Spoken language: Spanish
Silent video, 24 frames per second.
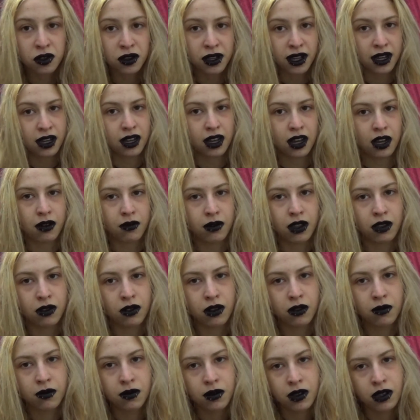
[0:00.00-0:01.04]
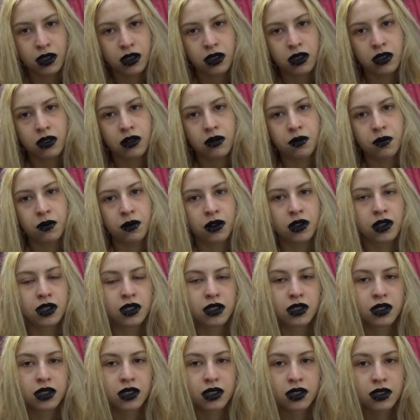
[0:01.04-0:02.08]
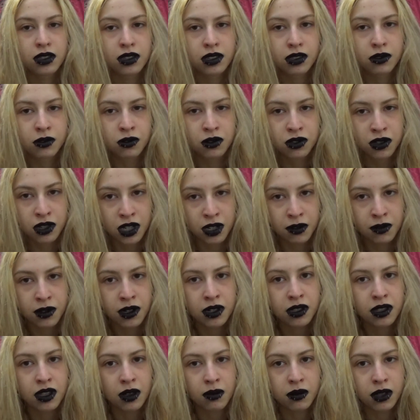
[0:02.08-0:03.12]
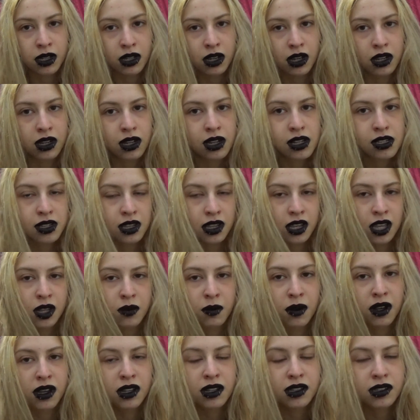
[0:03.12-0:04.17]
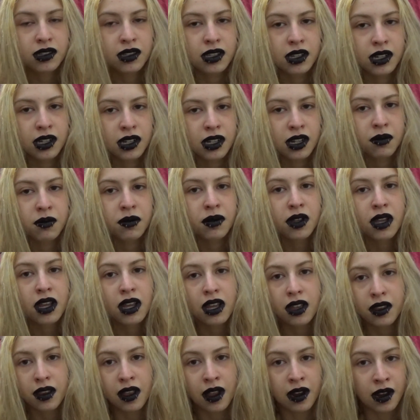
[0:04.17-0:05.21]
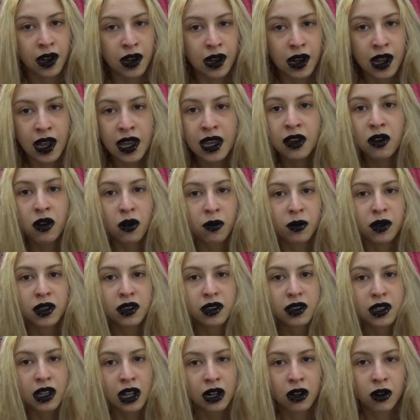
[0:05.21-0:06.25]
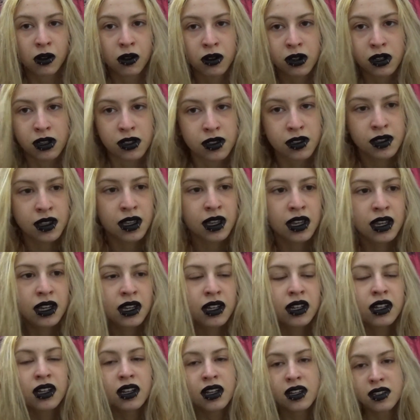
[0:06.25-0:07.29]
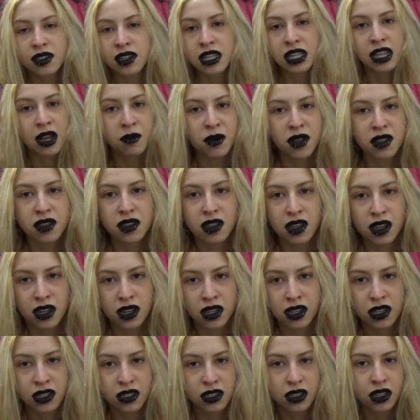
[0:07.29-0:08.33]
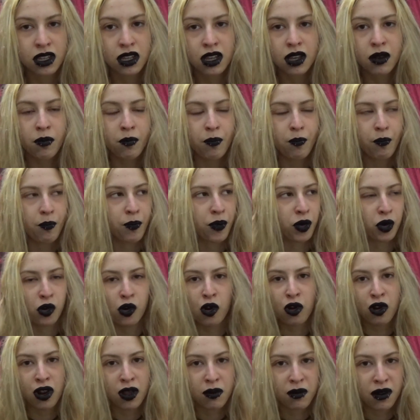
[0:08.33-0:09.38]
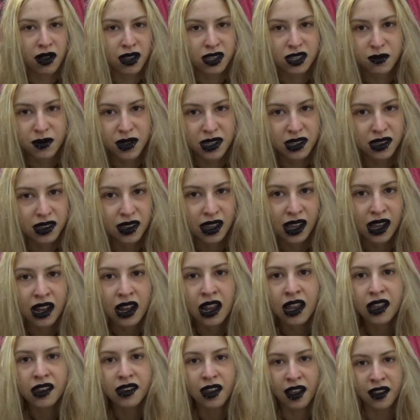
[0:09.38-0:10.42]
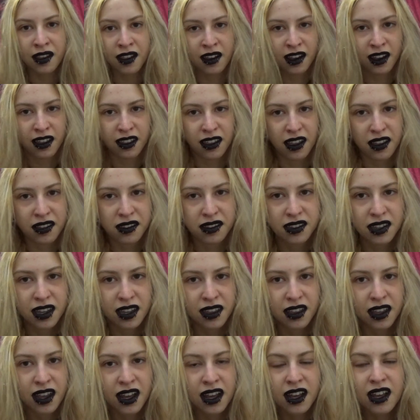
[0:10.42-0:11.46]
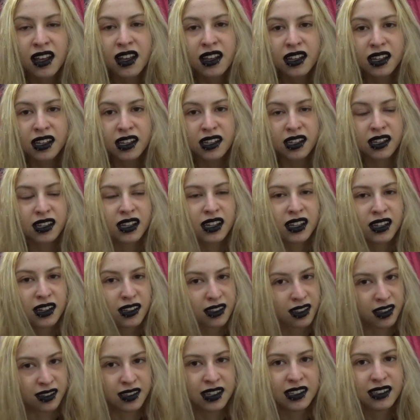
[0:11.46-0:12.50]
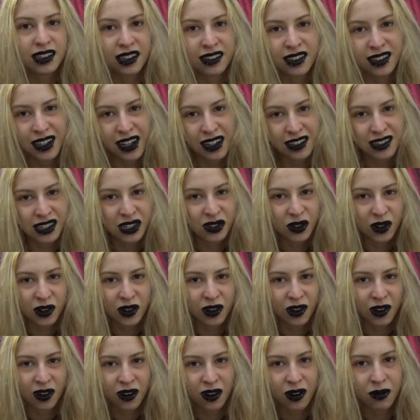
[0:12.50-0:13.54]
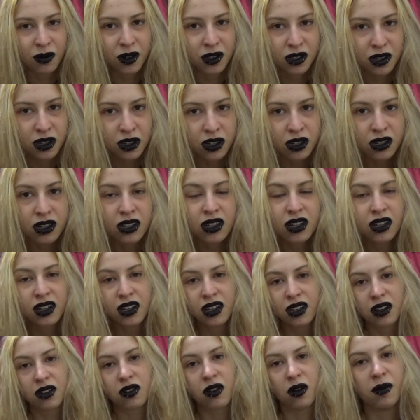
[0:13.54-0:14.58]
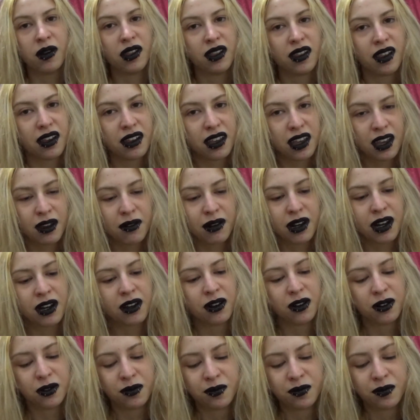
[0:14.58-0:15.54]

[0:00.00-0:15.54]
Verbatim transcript: acabado el vídeo, puedes suscribirte a mi canal, seguirme en Instagram, darle like, comentar lo que sea. Si también tienes problemas mentales, ataques de ansiedad, y necesitas ir al psicólogo como yo, comenta aquí abajo.